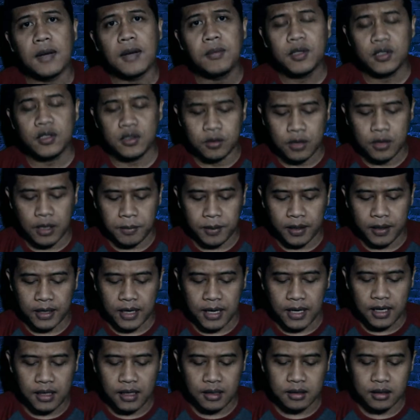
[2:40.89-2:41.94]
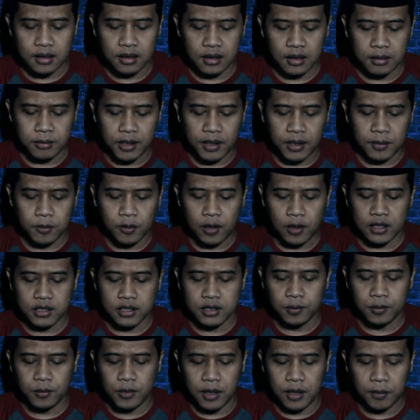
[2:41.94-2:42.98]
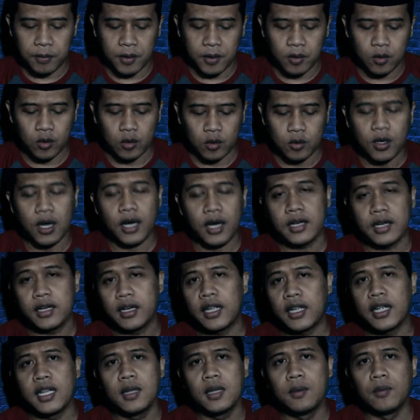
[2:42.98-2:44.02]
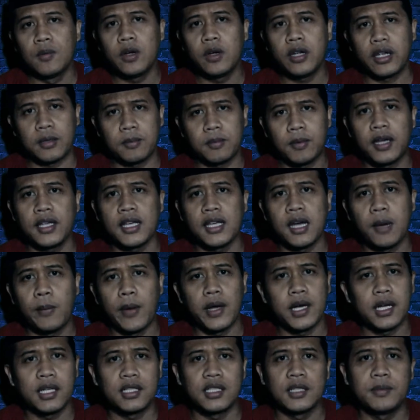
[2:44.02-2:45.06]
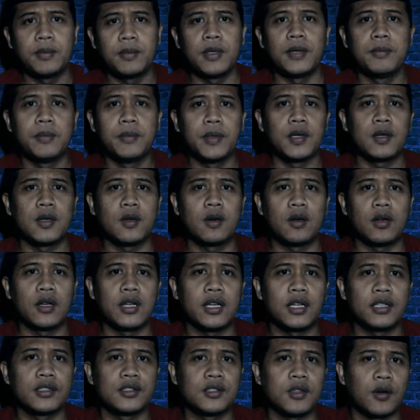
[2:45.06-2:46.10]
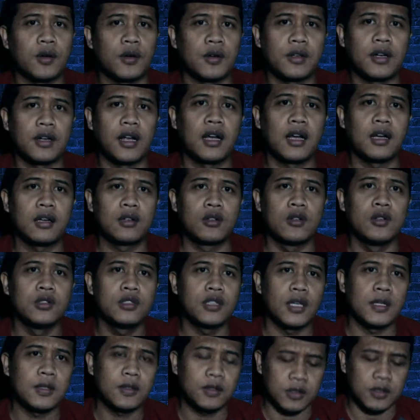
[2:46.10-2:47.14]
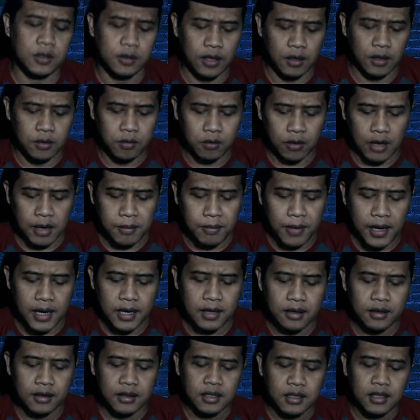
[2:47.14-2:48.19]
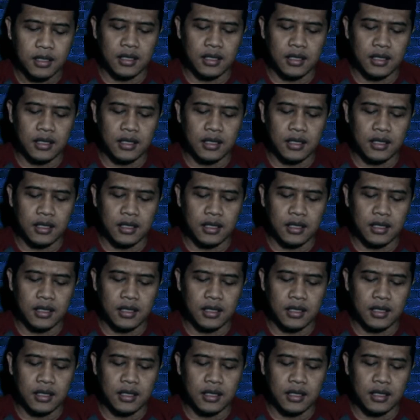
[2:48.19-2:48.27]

Kami juga pernah e, menemukan sebuah perguruan ilmu hikmah yang mana dipimpin oleh seorang gus atau seorang ulama